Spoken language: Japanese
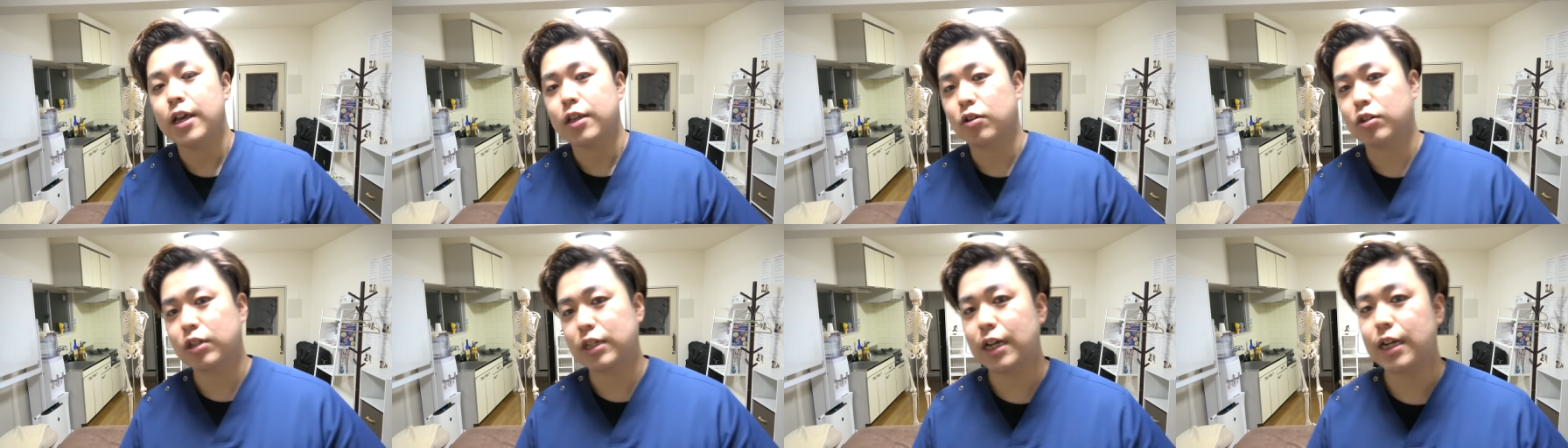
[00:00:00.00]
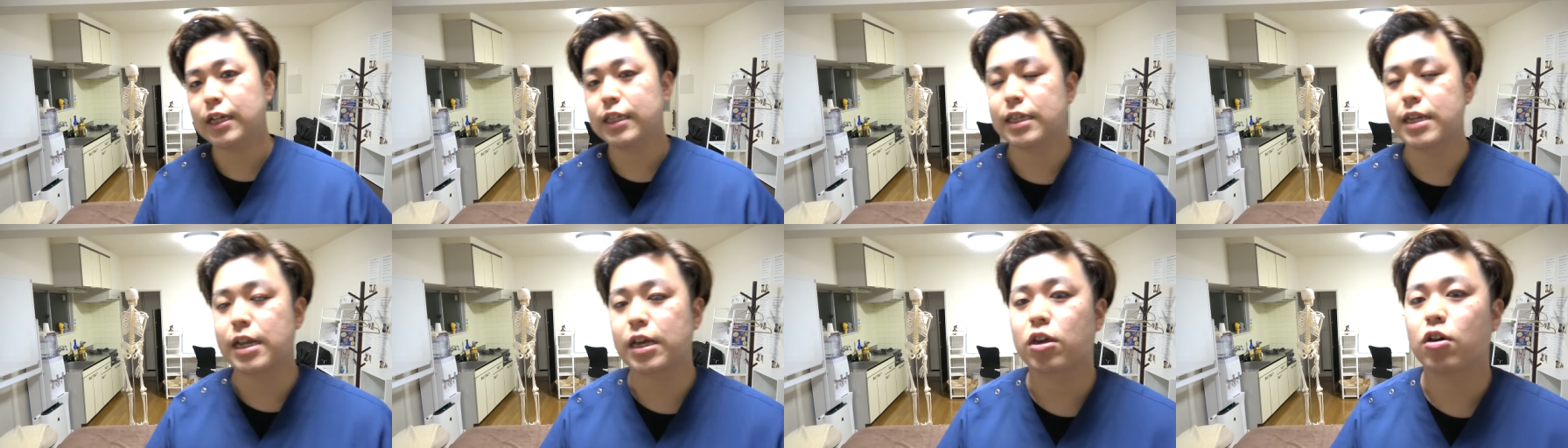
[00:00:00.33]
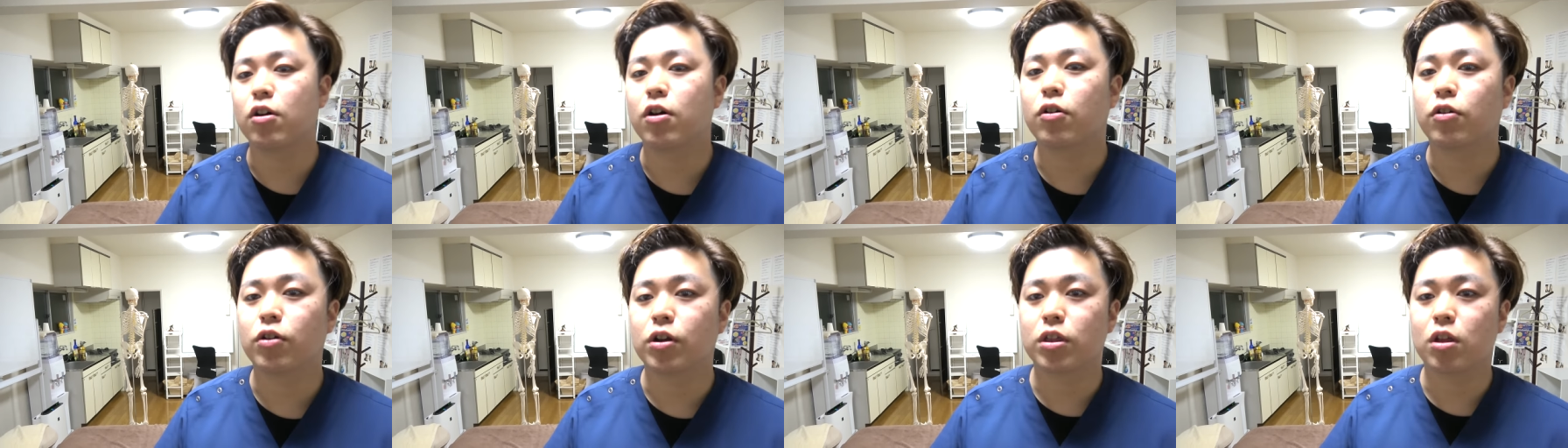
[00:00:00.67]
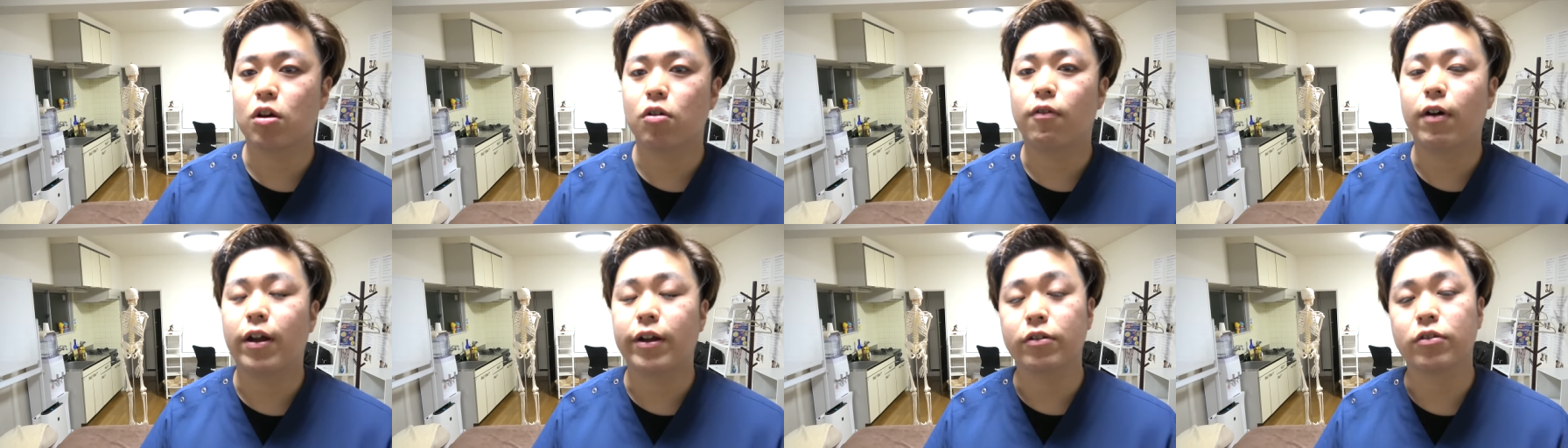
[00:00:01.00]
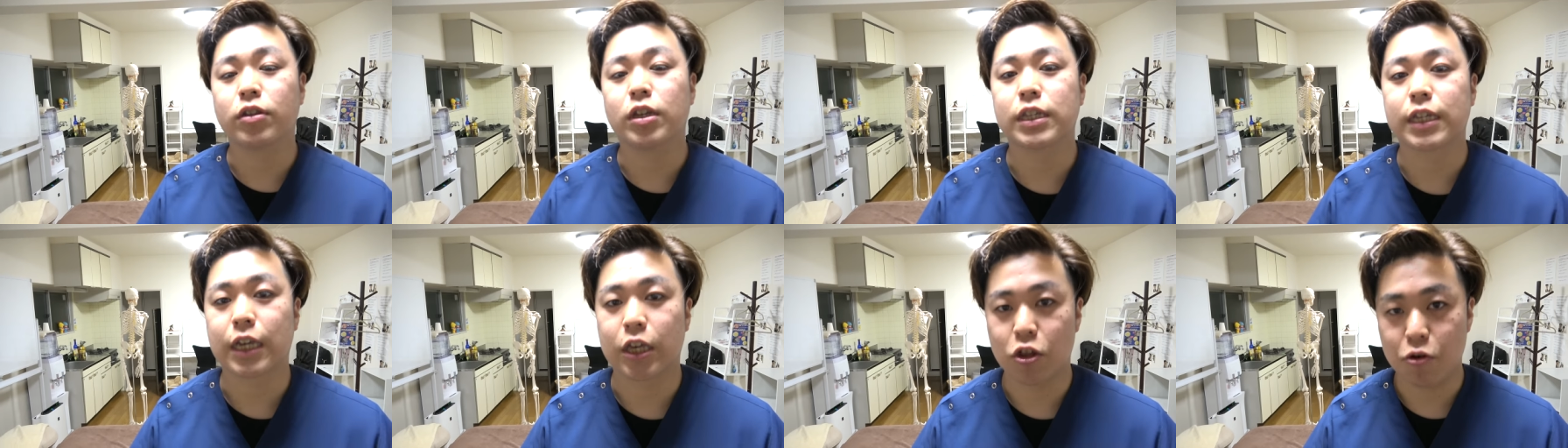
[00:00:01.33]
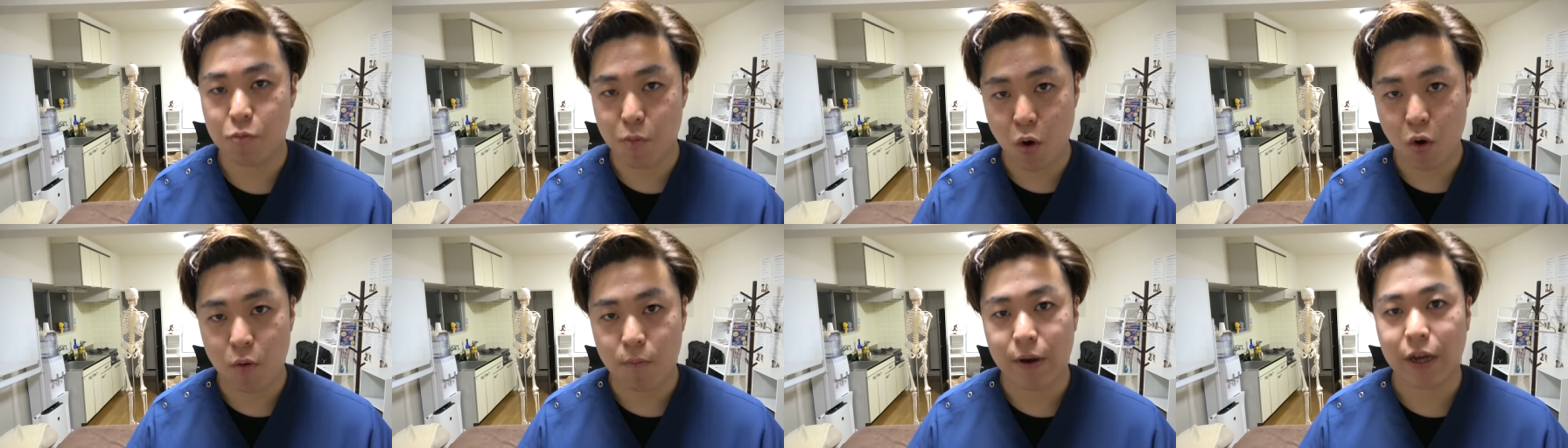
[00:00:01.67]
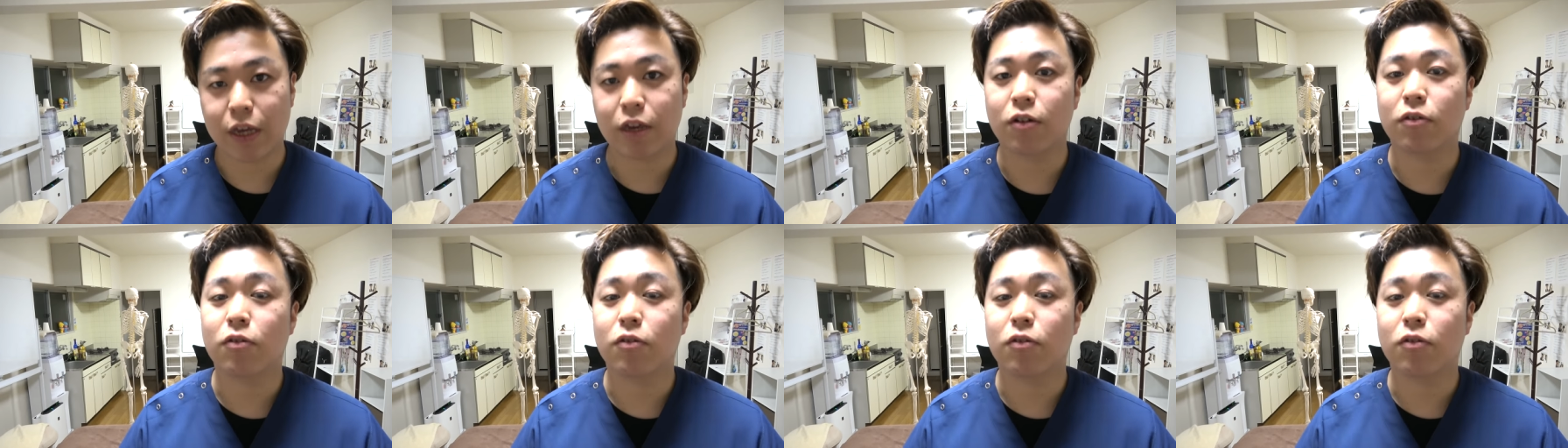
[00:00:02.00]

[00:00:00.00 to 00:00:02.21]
そしたらですね今日はこれで終わるんですですけども、まあ、